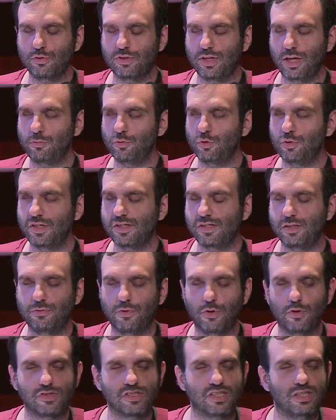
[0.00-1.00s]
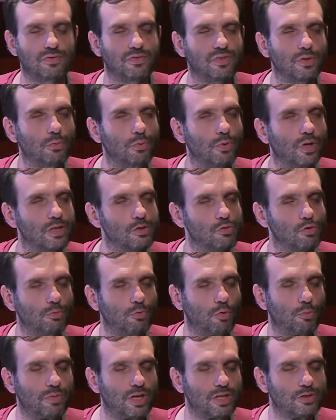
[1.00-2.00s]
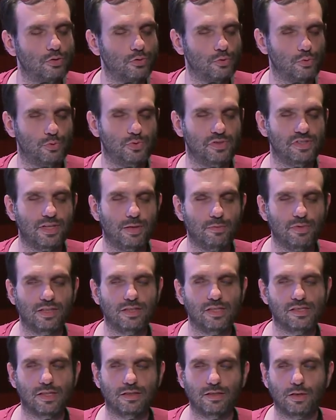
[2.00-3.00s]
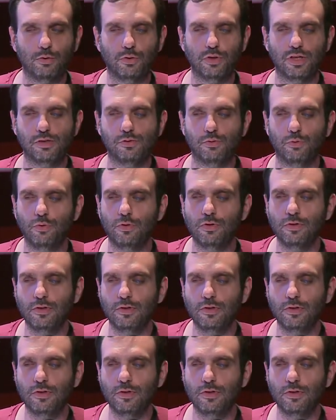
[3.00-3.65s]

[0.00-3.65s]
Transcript: terme de Désifrance qui figurait sur mon badge suscitait bien des interrogations.